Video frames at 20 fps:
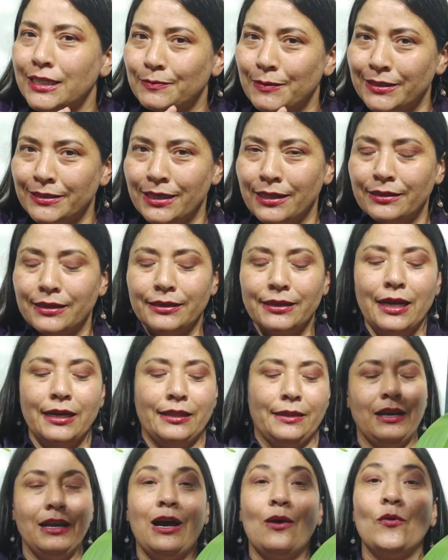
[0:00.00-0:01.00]
es bastante
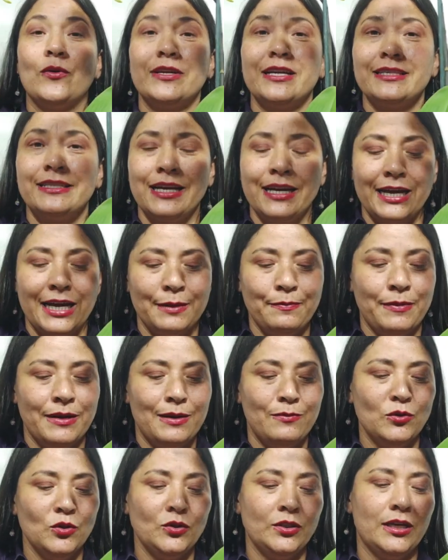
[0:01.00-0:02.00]
tarde. La voy a sacar
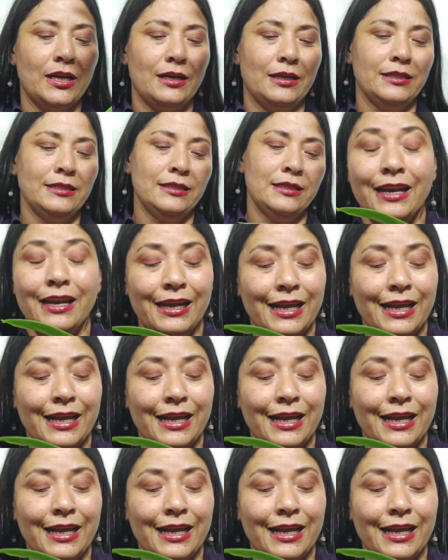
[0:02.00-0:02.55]
para mostrarles.